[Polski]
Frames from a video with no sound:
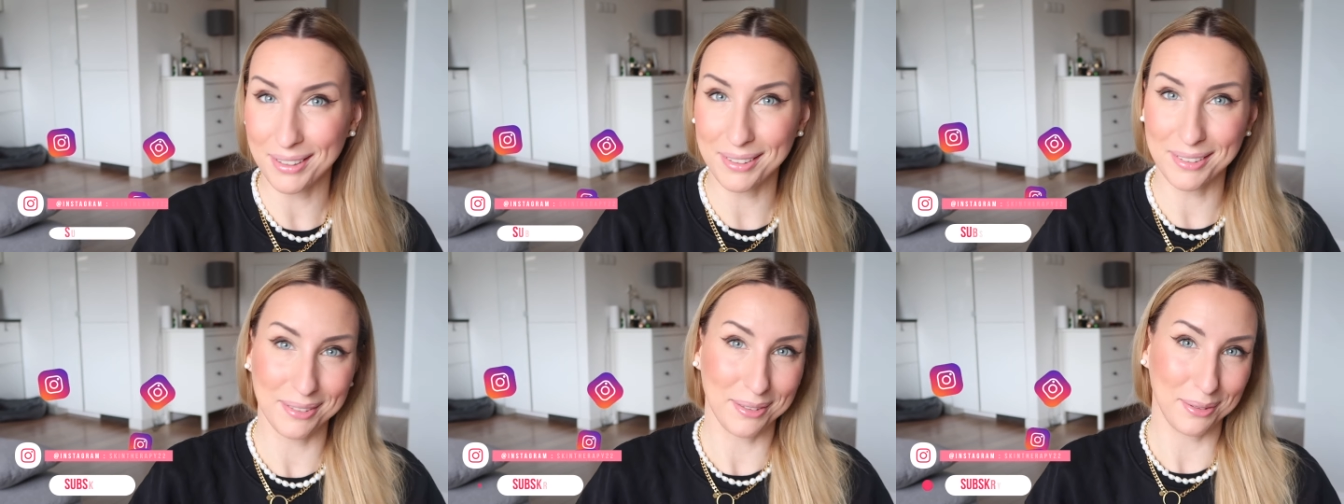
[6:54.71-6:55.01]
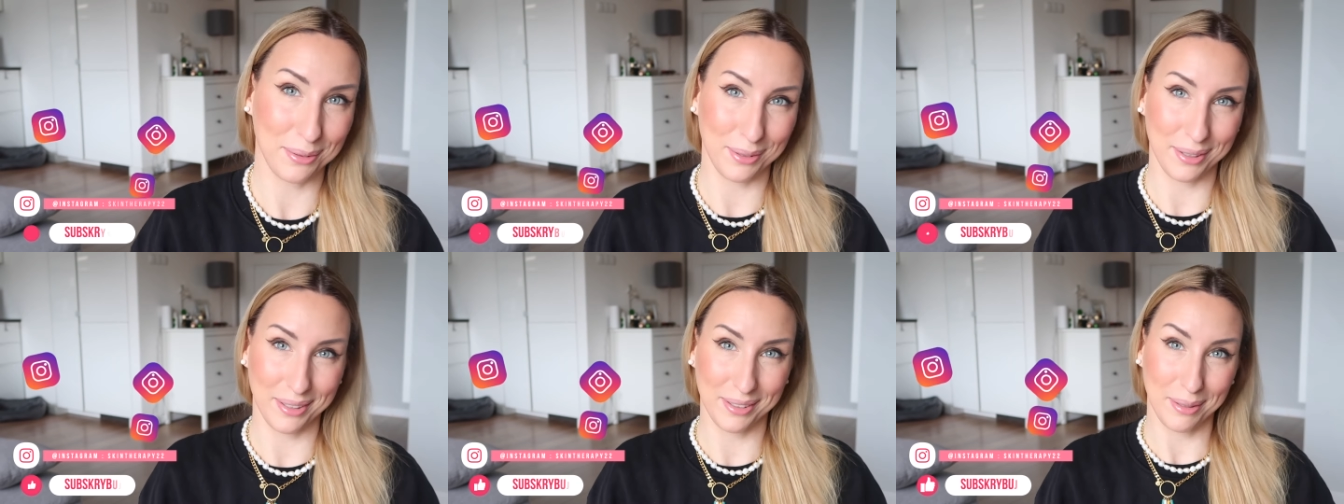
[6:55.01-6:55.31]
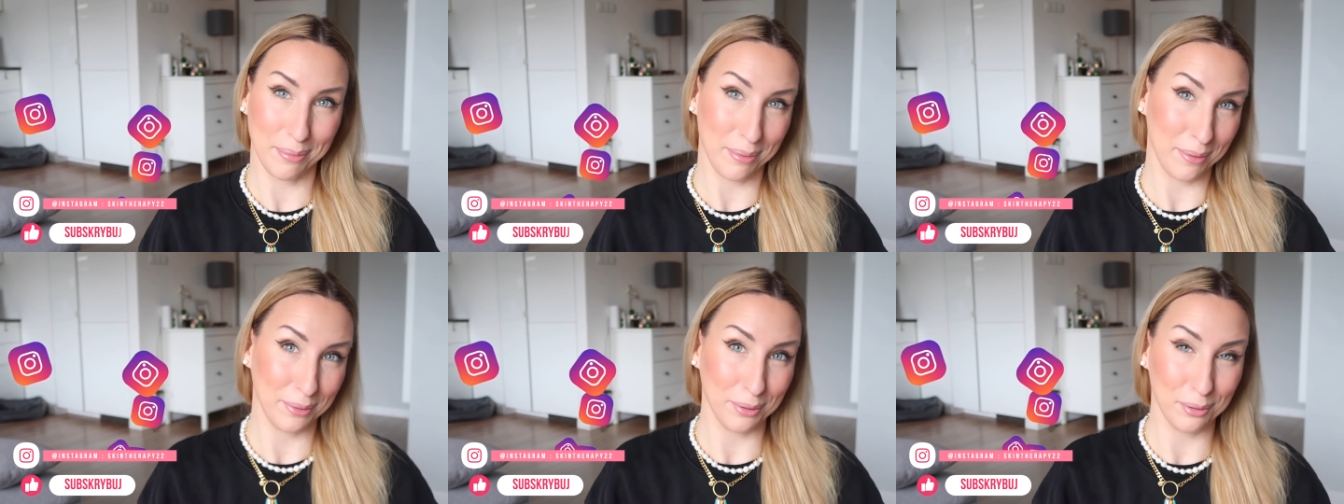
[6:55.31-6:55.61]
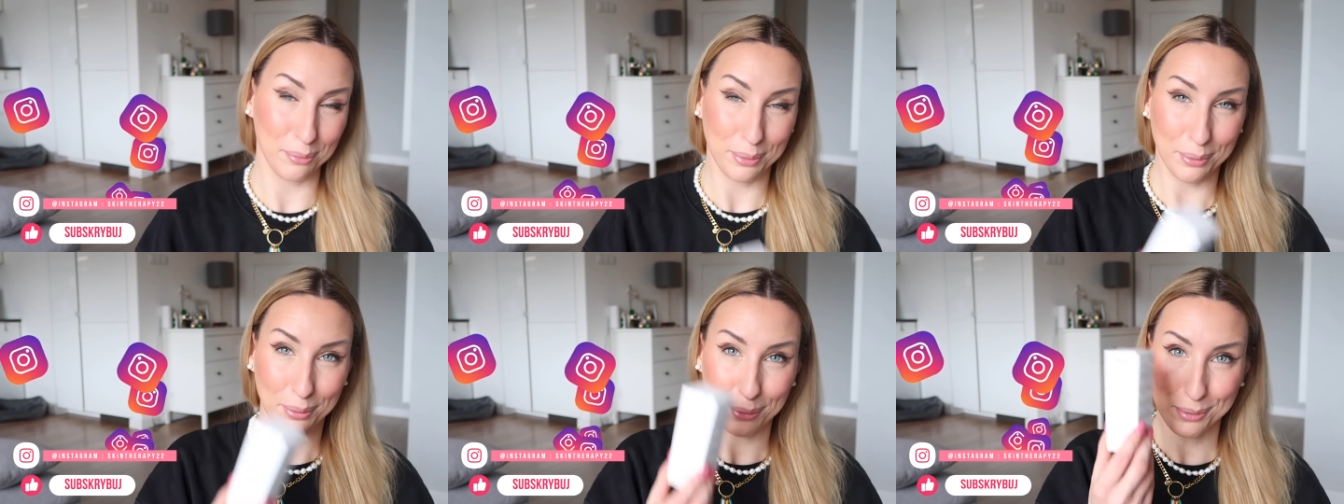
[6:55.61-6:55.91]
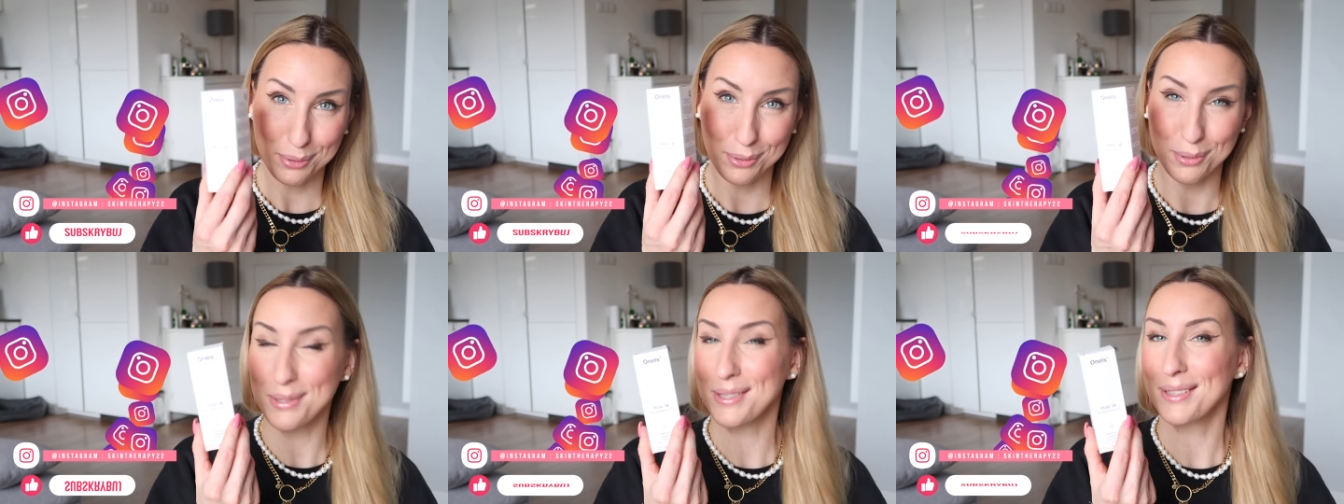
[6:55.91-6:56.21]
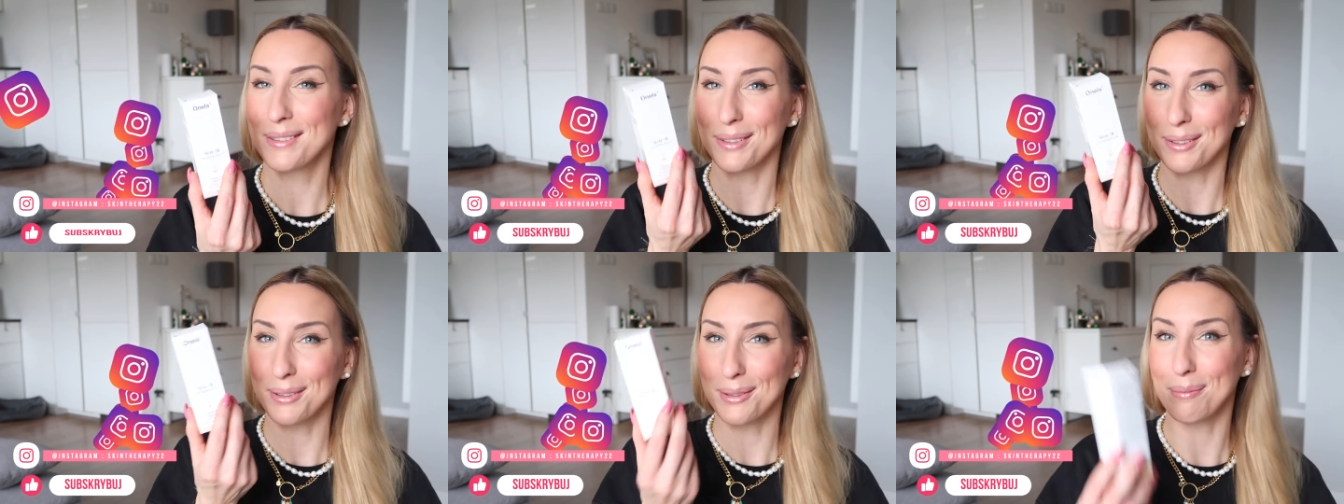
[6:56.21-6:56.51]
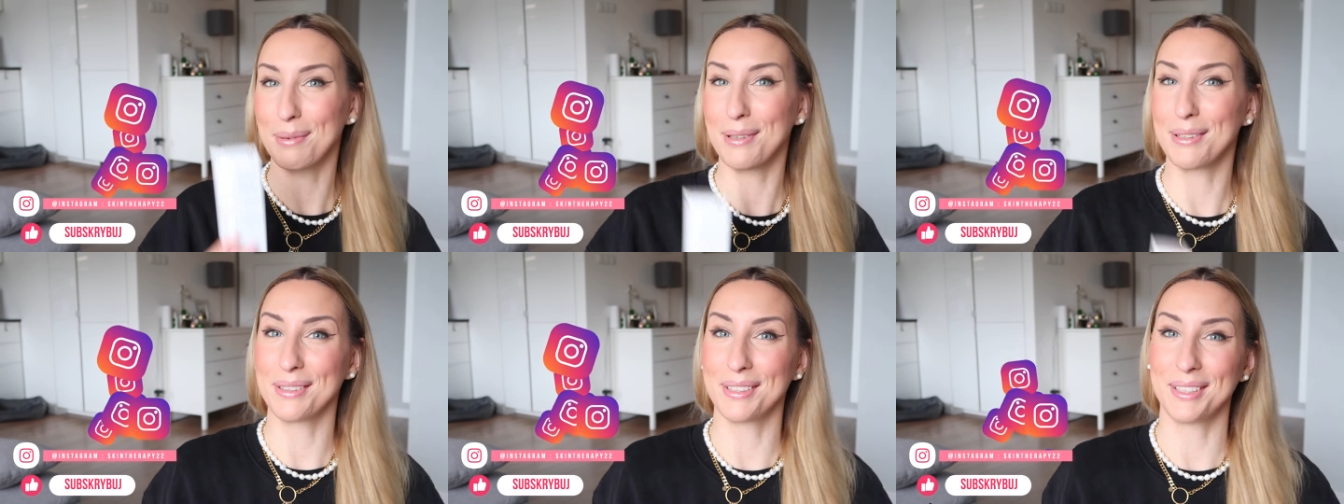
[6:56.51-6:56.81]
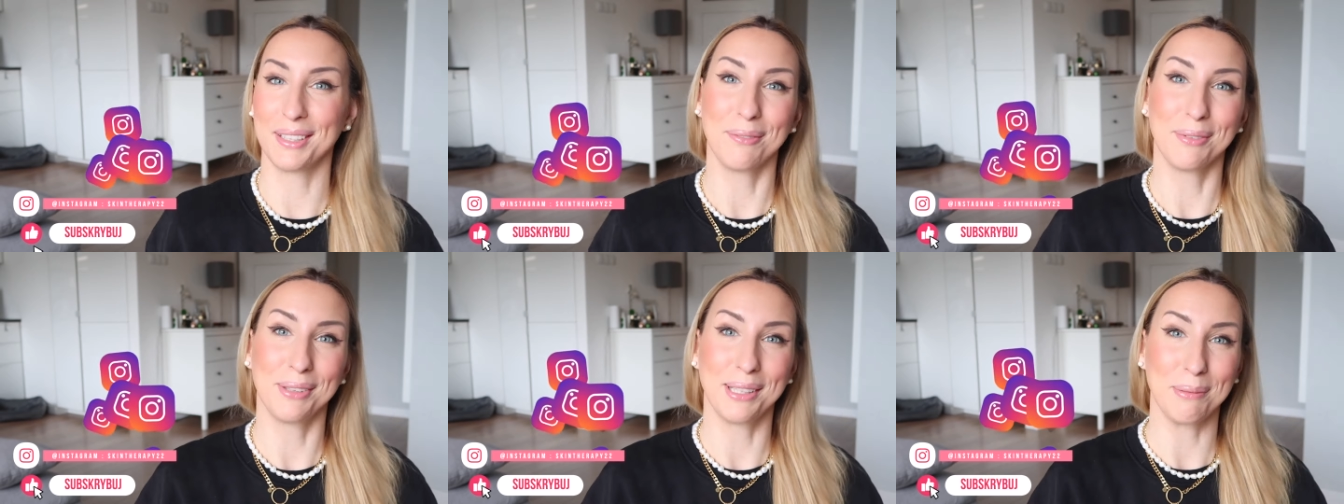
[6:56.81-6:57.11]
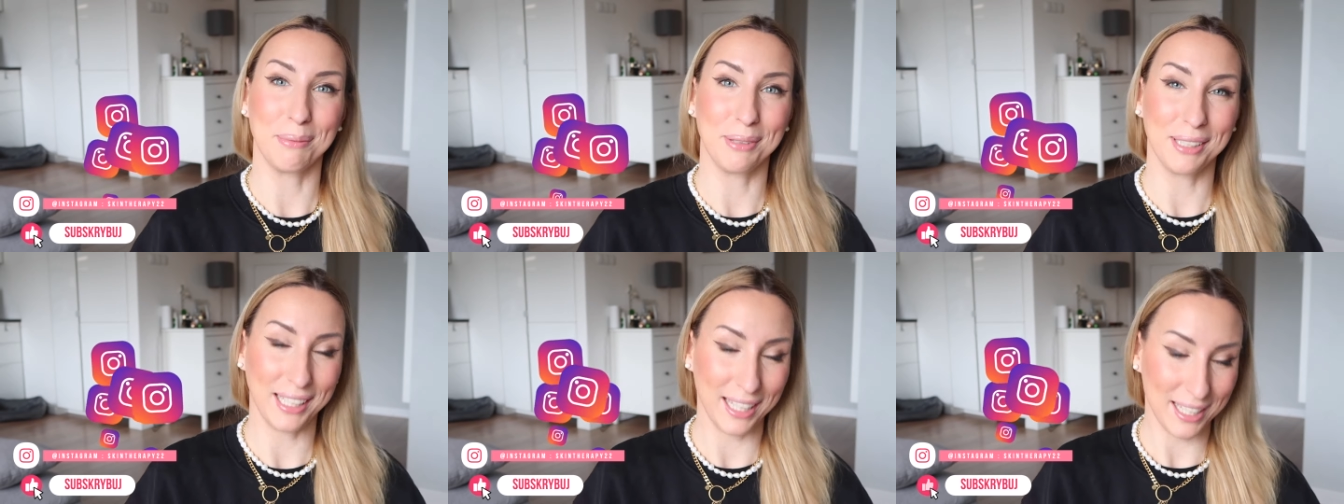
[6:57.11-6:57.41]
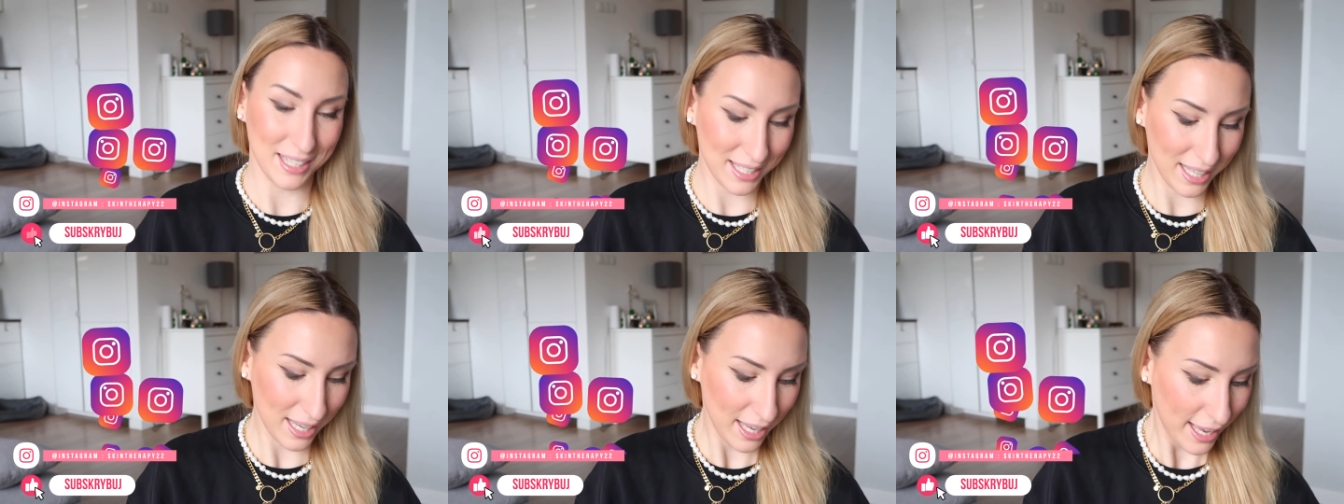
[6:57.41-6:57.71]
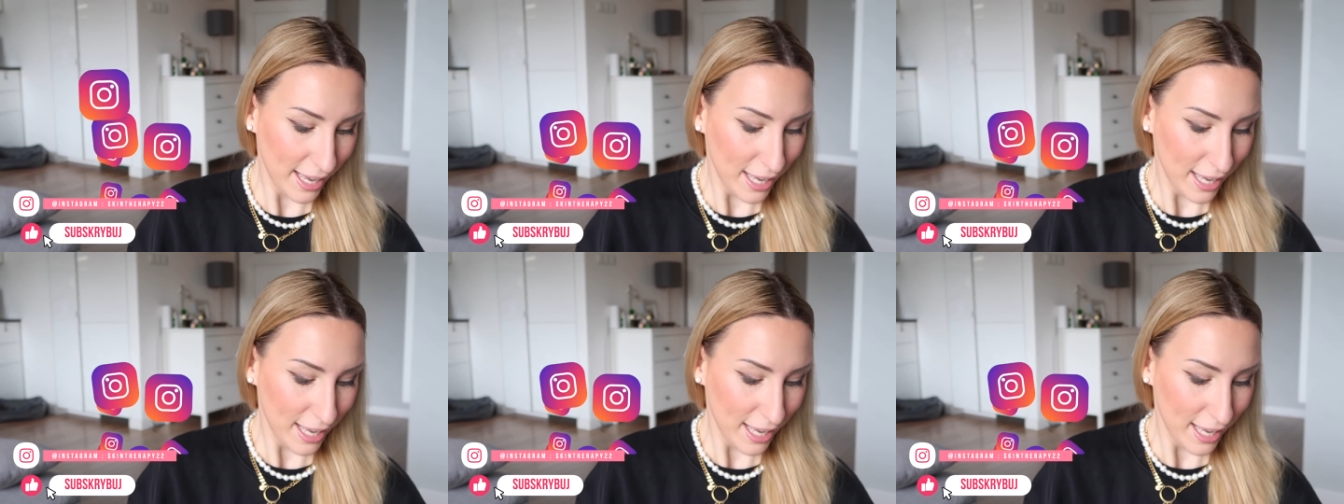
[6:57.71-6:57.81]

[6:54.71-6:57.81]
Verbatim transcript: które naprawdę lubią luksusy, no to będzie witaminka C,